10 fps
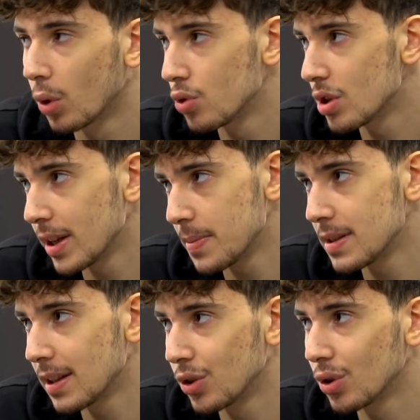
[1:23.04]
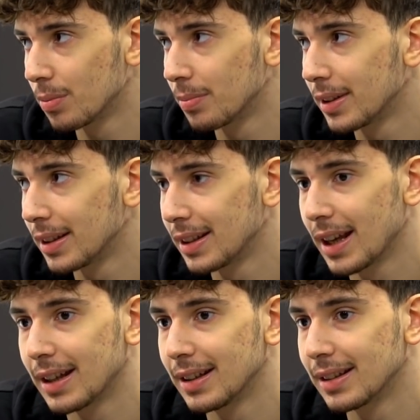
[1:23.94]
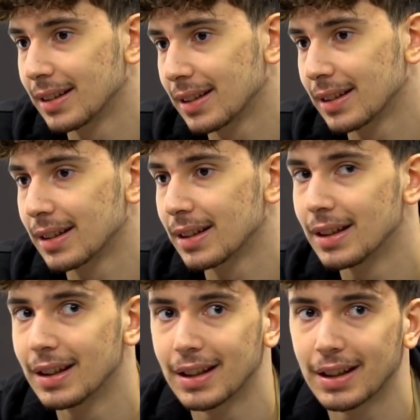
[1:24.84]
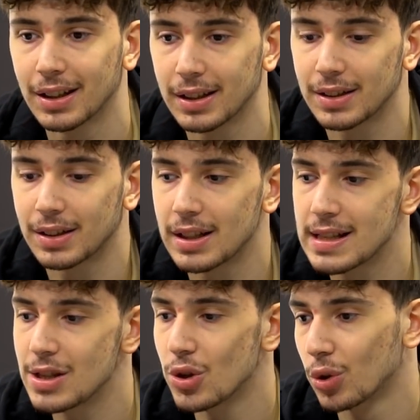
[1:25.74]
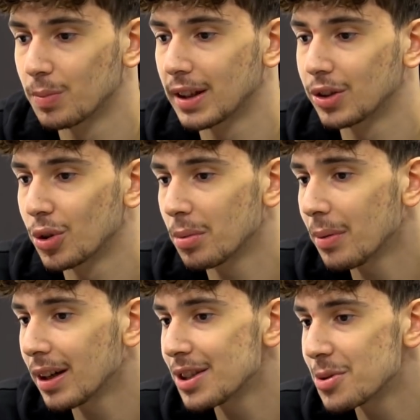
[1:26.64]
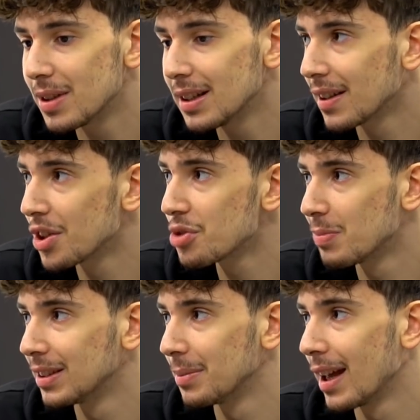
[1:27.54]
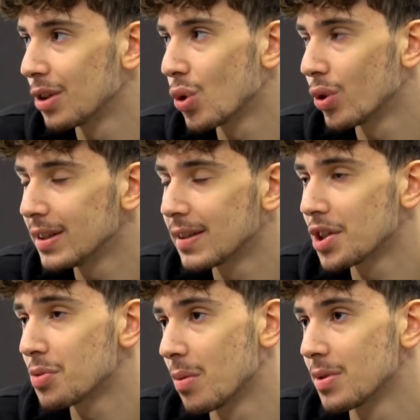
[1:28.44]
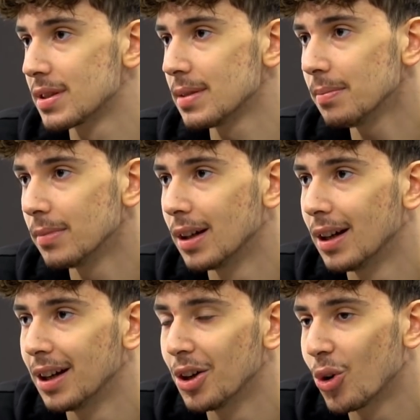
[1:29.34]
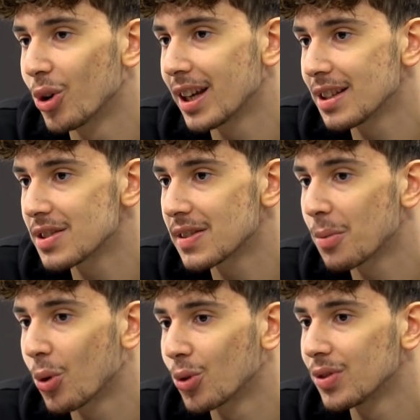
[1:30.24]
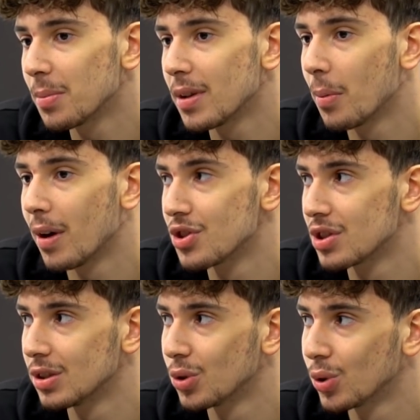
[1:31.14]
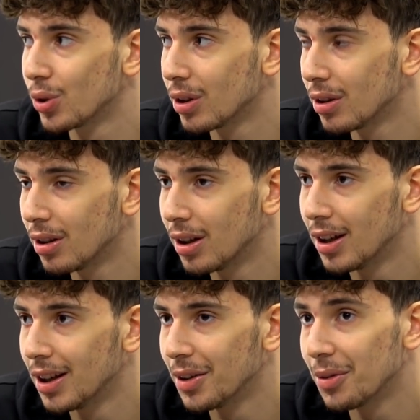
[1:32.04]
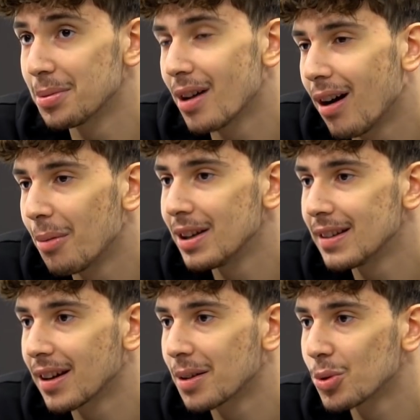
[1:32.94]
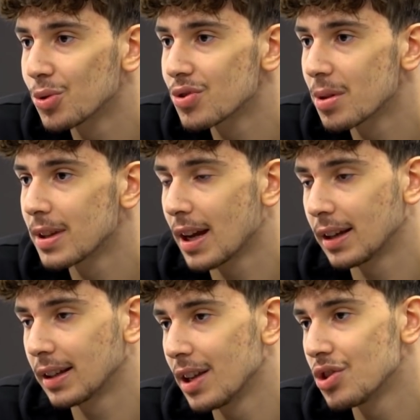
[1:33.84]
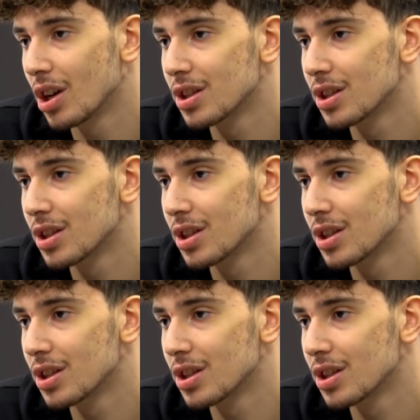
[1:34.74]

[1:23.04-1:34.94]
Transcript: oyuncuların hepsini tanıyorum. Yani izliyorum, tanıyorum ama hiçbiriyle tanışmadım yani. Çoğuyla tanışmamıştım. Oraya gidince tabii onun da bir yabancılığı oluyor. Ve bir de amil takım olunca bir de hani genç